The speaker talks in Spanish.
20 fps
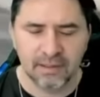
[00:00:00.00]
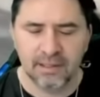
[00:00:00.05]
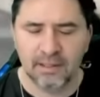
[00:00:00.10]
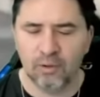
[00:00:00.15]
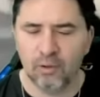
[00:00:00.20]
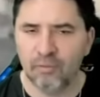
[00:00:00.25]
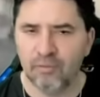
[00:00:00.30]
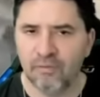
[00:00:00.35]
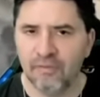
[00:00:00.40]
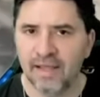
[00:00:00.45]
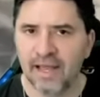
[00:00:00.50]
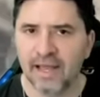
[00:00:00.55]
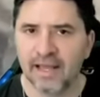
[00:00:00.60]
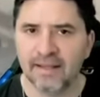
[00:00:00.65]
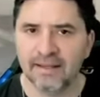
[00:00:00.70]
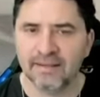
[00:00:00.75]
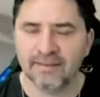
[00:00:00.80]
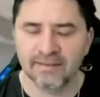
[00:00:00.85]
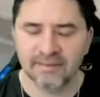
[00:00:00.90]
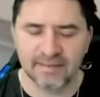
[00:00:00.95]
Los
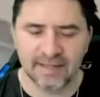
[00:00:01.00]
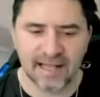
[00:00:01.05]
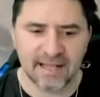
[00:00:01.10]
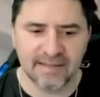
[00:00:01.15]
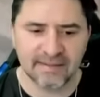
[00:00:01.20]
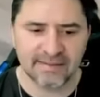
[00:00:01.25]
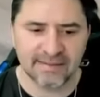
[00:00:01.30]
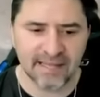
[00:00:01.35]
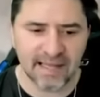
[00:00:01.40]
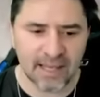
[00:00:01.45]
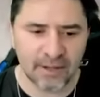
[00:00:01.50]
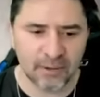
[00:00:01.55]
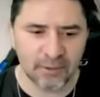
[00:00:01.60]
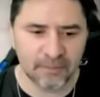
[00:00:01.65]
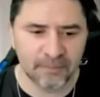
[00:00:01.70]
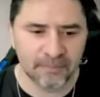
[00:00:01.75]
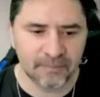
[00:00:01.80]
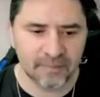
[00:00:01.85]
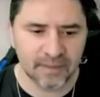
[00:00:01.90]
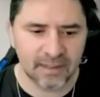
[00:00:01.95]
viajes se
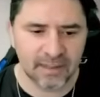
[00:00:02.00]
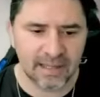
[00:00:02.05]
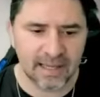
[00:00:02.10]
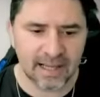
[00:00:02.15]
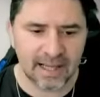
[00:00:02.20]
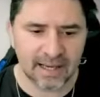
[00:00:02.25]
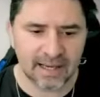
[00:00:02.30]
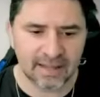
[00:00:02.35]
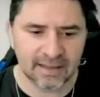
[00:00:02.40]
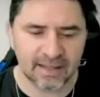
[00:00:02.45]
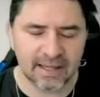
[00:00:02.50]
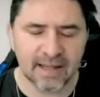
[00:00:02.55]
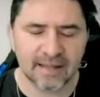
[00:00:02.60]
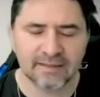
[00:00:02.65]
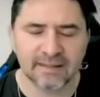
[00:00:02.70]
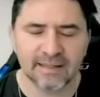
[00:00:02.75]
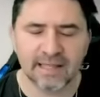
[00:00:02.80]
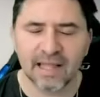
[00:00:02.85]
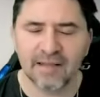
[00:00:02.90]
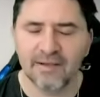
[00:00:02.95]
cancelaron, las
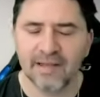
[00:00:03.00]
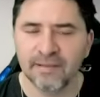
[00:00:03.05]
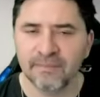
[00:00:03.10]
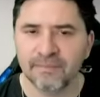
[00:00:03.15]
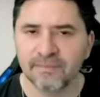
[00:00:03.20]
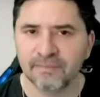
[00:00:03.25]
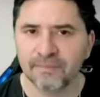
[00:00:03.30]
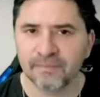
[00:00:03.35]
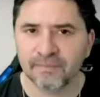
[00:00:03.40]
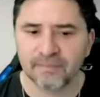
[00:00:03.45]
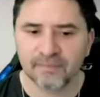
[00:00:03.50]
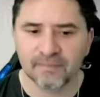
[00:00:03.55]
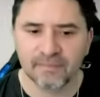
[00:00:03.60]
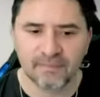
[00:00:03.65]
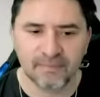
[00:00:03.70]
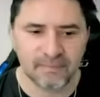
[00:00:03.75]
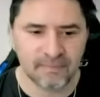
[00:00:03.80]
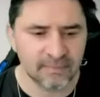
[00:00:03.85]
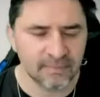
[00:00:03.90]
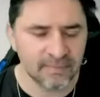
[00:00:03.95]
carreteras estaban
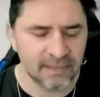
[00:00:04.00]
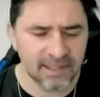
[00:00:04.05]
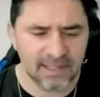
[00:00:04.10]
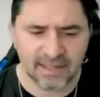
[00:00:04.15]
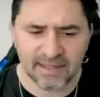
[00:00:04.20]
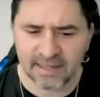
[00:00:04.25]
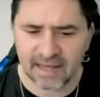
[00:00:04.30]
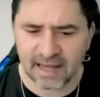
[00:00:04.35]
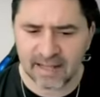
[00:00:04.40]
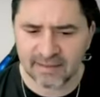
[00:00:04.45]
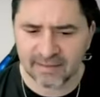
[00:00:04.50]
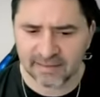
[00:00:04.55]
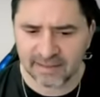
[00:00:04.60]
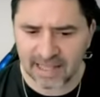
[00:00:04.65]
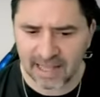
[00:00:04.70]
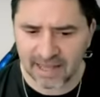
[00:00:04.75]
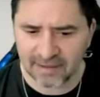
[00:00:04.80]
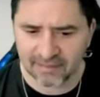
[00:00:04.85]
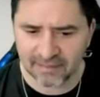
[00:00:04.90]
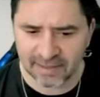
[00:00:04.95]

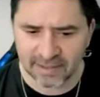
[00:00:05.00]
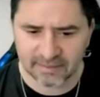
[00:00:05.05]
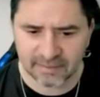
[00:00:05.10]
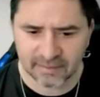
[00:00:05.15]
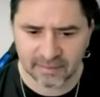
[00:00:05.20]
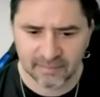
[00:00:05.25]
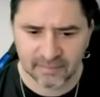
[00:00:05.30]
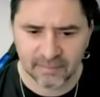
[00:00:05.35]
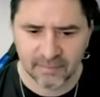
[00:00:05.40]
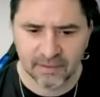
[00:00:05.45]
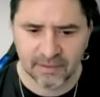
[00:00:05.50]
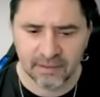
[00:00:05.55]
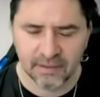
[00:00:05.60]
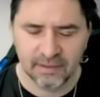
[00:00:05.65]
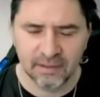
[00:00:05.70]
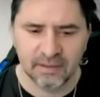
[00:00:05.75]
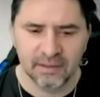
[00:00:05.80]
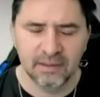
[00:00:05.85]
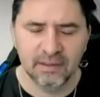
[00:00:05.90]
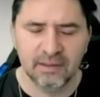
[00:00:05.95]
intransitables.
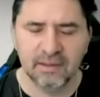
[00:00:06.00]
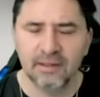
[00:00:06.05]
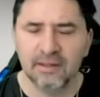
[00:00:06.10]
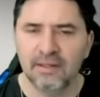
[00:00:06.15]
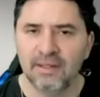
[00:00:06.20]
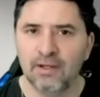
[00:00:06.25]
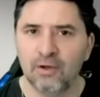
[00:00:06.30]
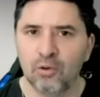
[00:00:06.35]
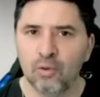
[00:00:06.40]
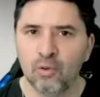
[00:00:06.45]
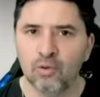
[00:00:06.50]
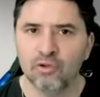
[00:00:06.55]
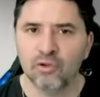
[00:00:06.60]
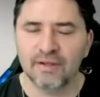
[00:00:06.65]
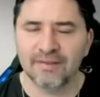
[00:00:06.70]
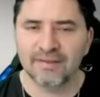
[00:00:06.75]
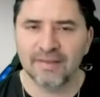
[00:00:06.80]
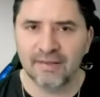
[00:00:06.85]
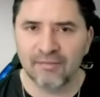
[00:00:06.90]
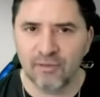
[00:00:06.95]
Incluso
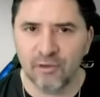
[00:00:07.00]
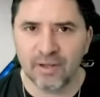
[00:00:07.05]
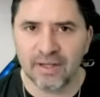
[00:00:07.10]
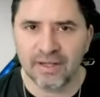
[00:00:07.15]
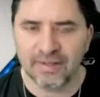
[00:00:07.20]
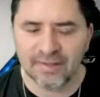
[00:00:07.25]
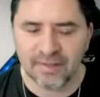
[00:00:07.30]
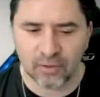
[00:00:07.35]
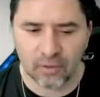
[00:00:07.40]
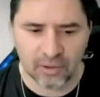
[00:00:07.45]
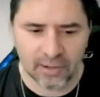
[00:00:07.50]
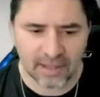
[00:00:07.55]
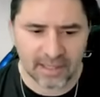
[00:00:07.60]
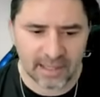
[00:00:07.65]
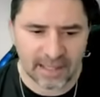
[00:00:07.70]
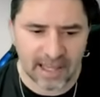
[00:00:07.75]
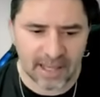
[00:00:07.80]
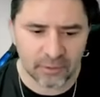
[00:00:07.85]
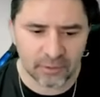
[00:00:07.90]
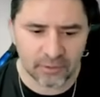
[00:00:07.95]
los aviones se
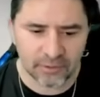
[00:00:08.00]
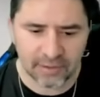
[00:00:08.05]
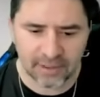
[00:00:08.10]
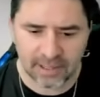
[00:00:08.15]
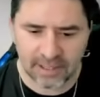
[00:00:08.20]
congelaron.